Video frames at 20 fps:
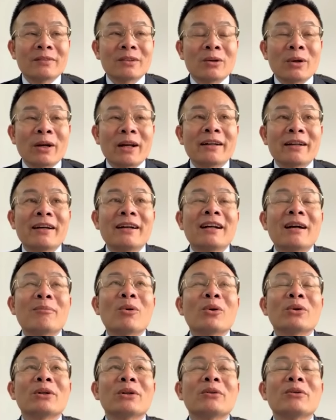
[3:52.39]
có lẽ đây là
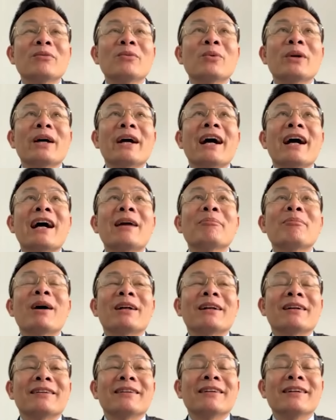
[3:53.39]
một trong những vụ đại án mà
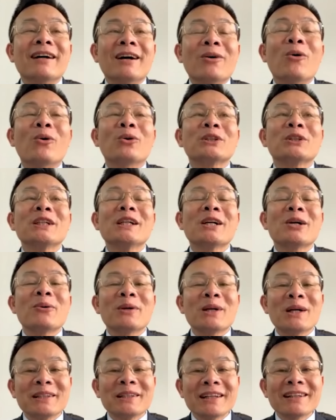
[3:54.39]
lượng hồ sơ cũng
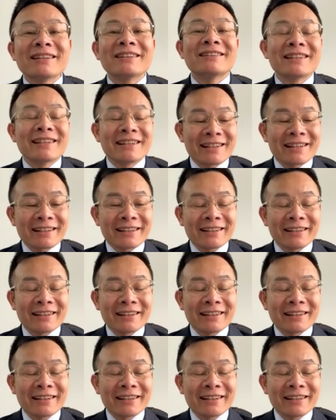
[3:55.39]
lớn nhất từ trước đến nay